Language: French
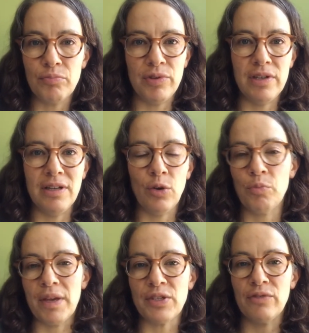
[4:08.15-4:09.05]
puis l'autre
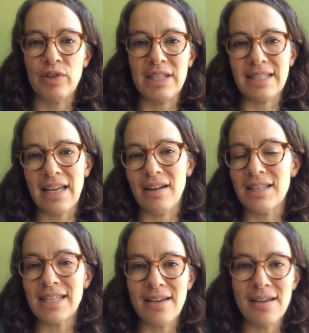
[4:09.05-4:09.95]
personne va dire
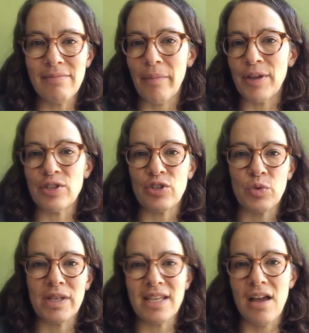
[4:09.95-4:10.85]
55, après ça
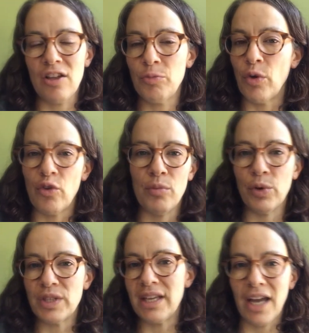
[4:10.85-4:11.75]
60, puis on va
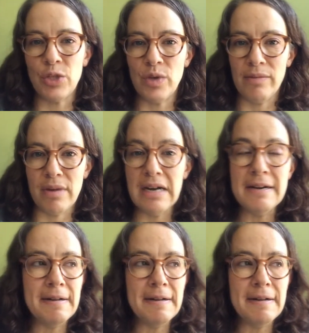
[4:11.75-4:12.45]
monter graduellement.